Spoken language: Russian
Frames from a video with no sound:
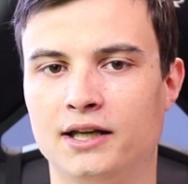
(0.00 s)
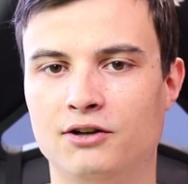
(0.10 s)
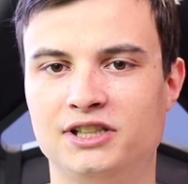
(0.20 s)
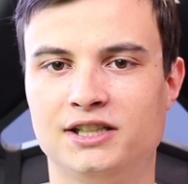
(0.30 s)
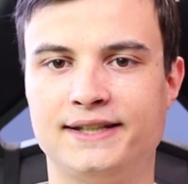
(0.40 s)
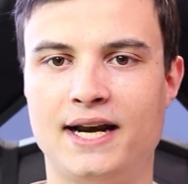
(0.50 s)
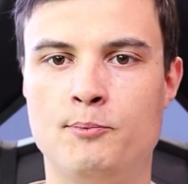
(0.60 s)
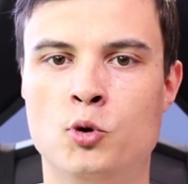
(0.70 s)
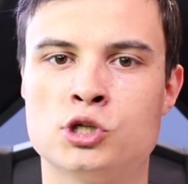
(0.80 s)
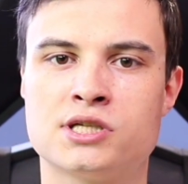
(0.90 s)
Когда вы делаете
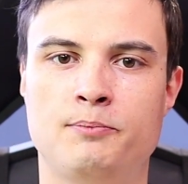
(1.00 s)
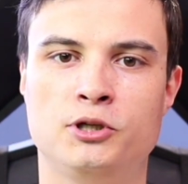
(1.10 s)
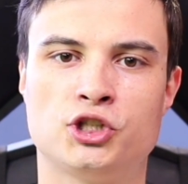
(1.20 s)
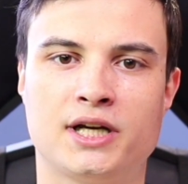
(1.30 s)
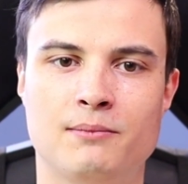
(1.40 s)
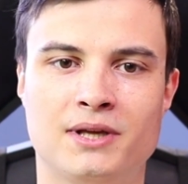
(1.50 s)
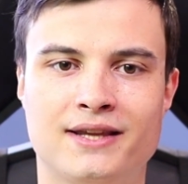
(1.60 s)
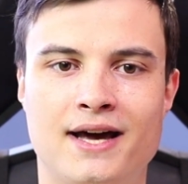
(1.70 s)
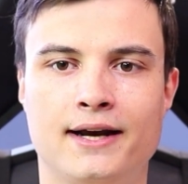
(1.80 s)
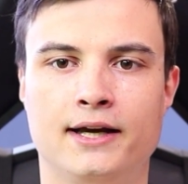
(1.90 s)
репосты, пишете
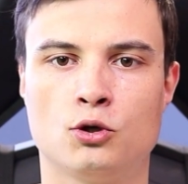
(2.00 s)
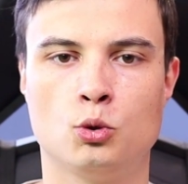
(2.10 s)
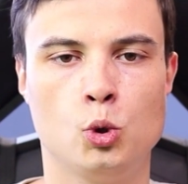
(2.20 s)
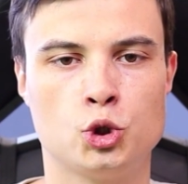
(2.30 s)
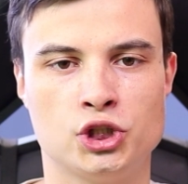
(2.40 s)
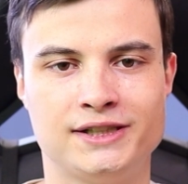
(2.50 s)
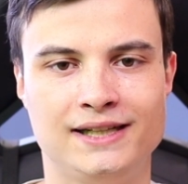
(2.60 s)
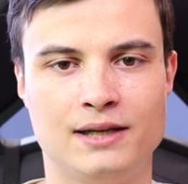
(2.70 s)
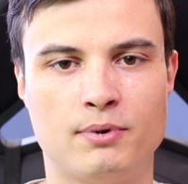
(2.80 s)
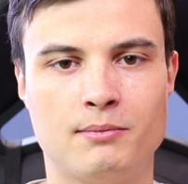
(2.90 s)
комментарии, это очень
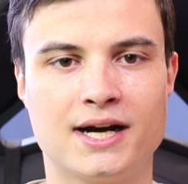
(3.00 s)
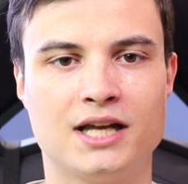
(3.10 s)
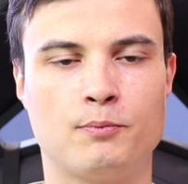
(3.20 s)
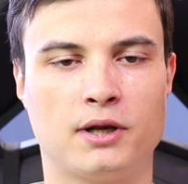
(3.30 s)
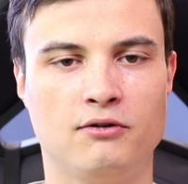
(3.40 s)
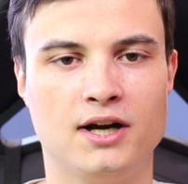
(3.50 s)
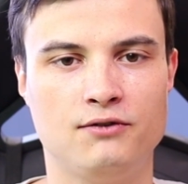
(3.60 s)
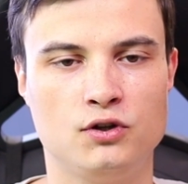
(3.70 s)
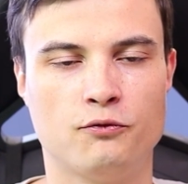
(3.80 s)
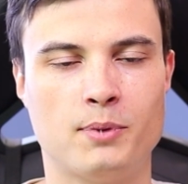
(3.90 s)
сильно помогает
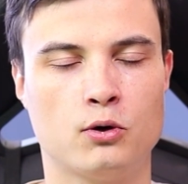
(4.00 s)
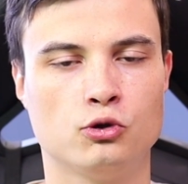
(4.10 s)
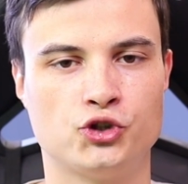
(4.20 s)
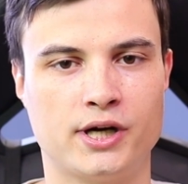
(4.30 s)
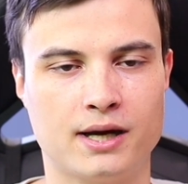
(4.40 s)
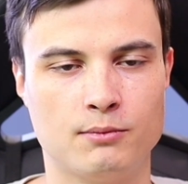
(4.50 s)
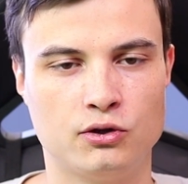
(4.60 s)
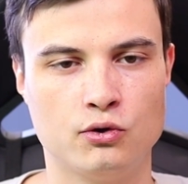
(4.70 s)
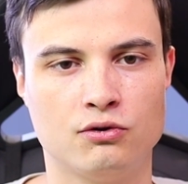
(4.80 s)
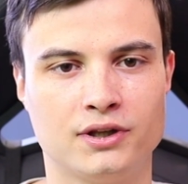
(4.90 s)
продвигать видео в похожее,
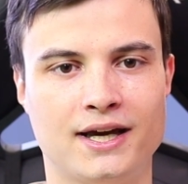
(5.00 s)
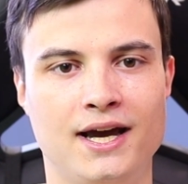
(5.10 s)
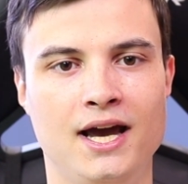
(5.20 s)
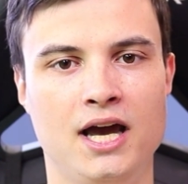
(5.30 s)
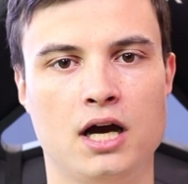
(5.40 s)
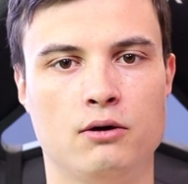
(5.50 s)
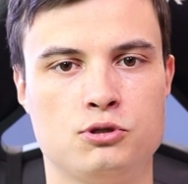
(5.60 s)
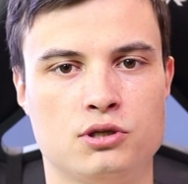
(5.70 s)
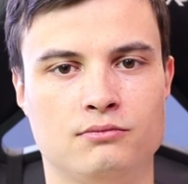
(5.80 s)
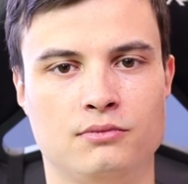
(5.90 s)
рекомендованное. В
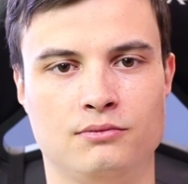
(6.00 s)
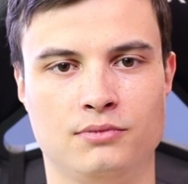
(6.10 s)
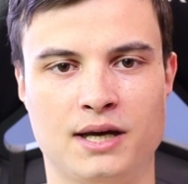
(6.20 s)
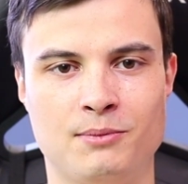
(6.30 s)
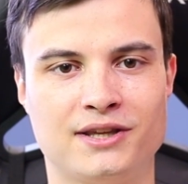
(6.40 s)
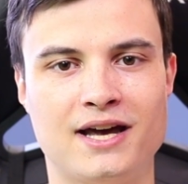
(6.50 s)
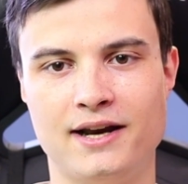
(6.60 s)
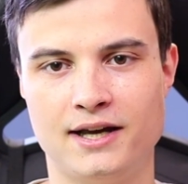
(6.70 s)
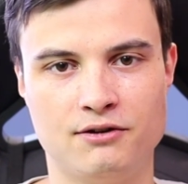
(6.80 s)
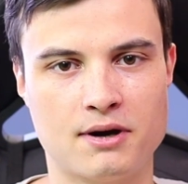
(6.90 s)
общем,
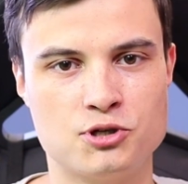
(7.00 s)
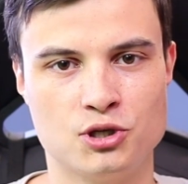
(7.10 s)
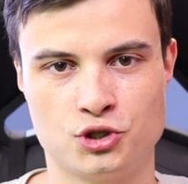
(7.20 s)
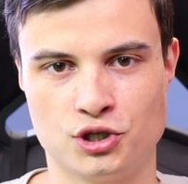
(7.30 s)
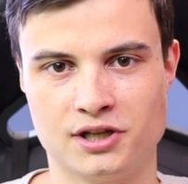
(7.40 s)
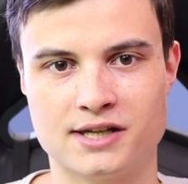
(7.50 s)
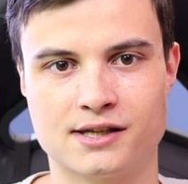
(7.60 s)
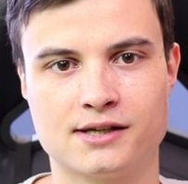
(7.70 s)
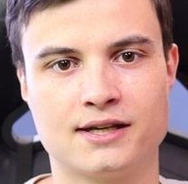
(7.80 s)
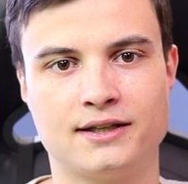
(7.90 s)
комментарии, они вообще очень
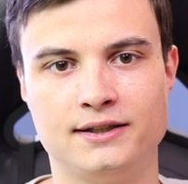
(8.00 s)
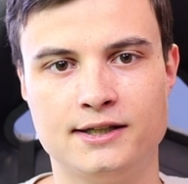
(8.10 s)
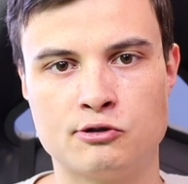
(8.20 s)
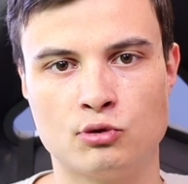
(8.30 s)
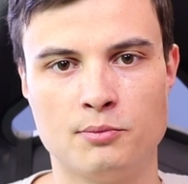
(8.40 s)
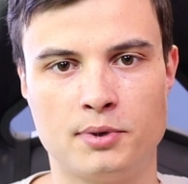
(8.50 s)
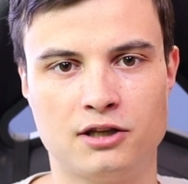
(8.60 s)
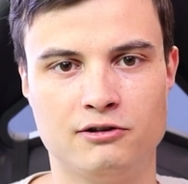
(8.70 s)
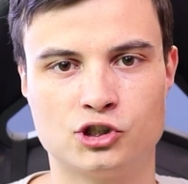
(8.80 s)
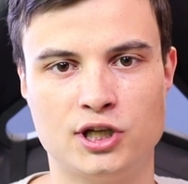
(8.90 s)
классно, кстати, действуют на
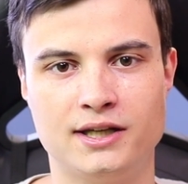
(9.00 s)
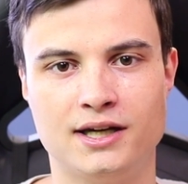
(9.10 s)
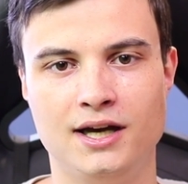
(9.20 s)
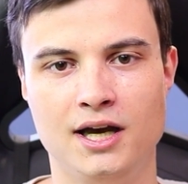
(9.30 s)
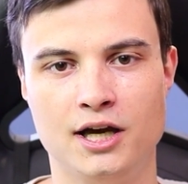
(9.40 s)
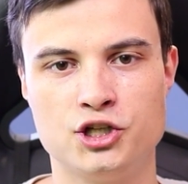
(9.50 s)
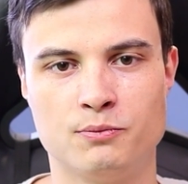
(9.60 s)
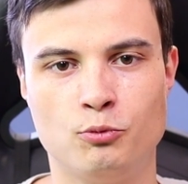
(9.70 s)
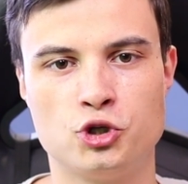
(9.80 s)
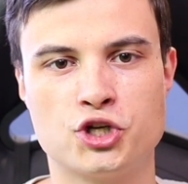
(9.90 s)
продвижение.
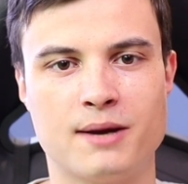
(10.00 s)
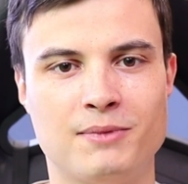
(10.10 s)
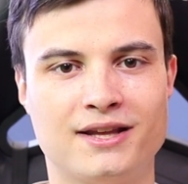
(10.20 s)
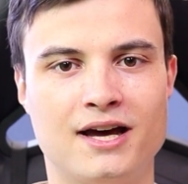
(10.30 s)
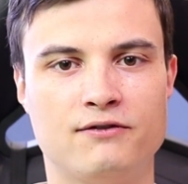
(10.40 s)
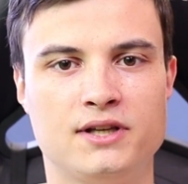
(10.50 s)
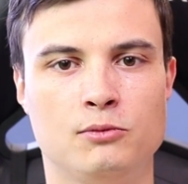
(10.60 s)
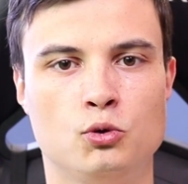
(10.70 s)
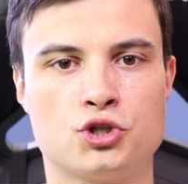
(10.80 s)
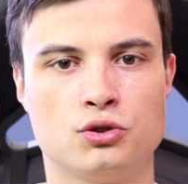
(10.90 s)
Чем больше комментариев,
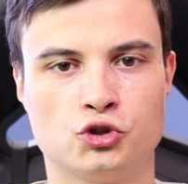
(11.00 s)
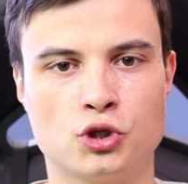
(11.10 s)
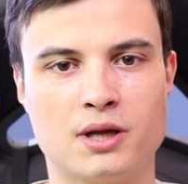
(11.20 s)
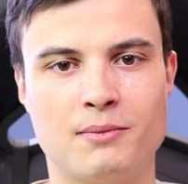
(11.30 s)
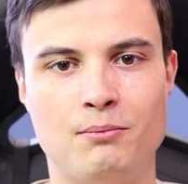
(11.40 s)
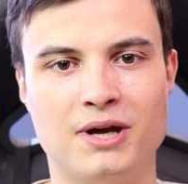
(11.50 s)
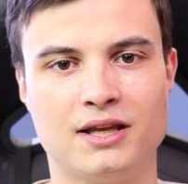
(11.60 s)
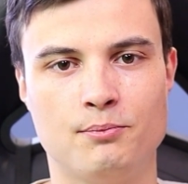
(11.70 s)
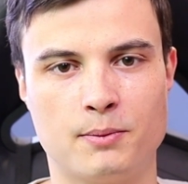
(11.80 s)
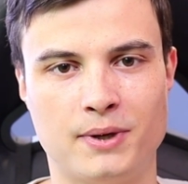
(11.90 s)
тем лучше. Ну и что там,
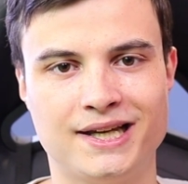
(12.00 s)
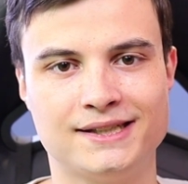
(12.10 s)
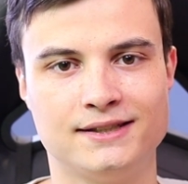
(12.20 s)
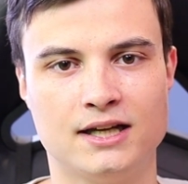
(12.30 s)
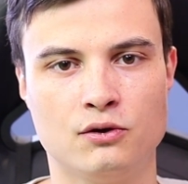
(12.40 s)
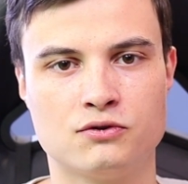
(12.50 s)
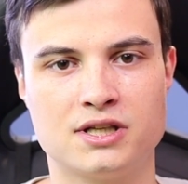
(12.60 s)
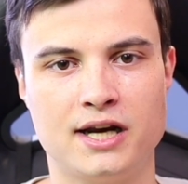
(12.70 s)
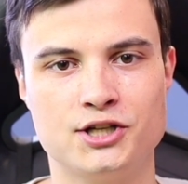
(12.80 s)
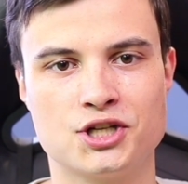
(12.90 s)
ребят, не пропадайте, до новых
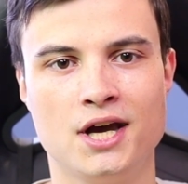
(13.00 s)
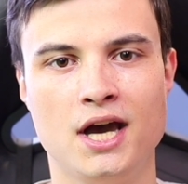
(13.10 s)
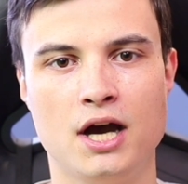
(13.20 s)
встреч.